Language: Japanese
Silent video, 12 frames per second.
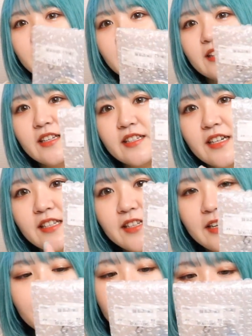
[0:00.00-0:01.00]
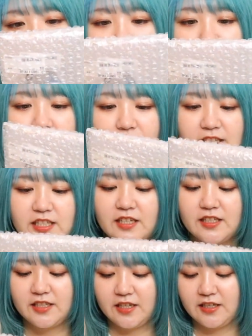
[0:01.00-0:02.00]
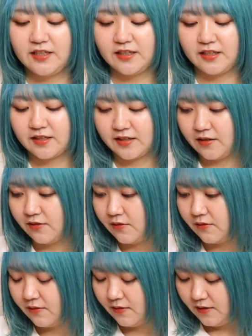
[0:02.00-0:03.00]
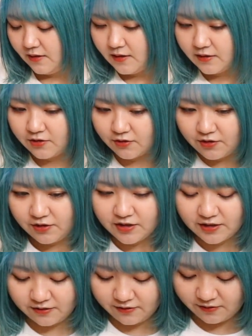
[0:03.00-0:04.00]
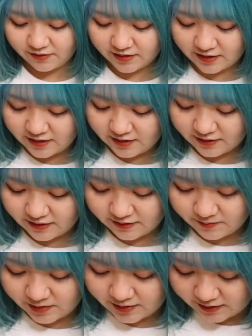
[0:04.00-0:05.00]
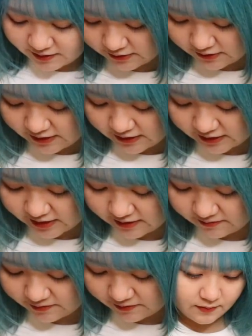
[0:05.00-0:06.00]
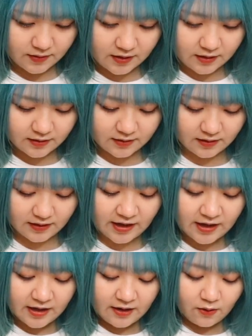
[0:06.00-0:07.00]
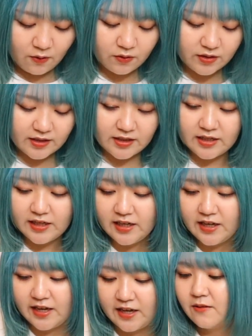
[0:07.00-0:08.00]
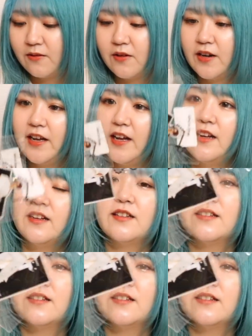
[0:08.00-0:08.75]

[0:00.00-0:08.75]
やったさんだいめのガチャガチャなんですけど、ちょっとリュウジくんのさあれだけが見たい。クリアチャーム、あ、あった。え、おっきいこれ。